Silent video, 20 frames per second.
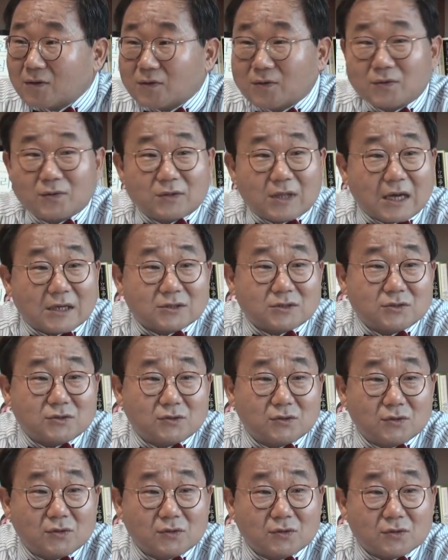그리고
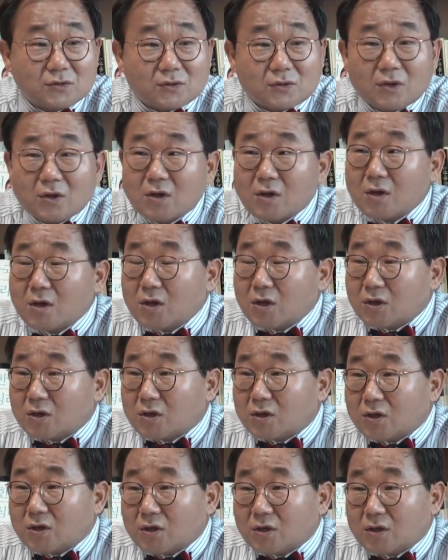당신은
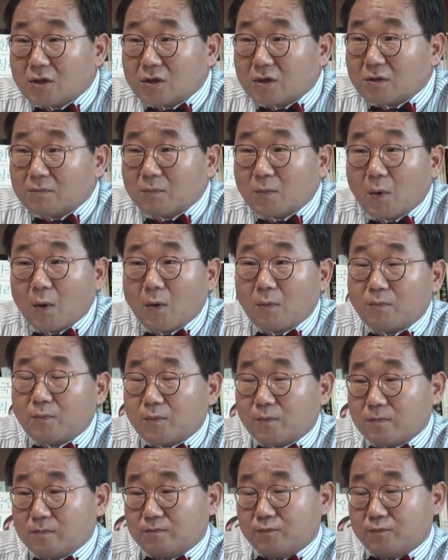이 뭐